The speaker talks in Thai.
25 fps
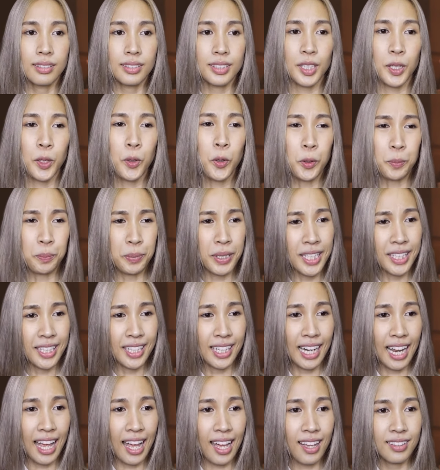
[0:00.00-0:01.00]
สะกดผิด
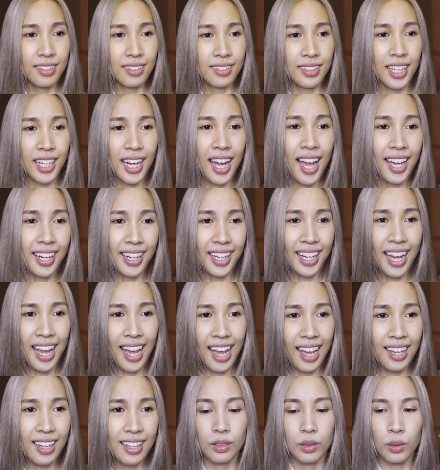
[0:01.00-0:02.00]
อีกแล้วนะคะนะ
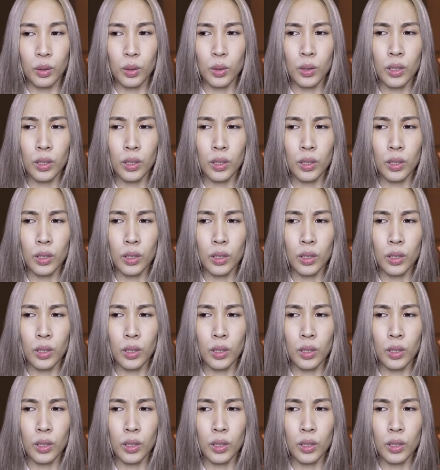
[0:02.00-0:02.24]
คะโอ้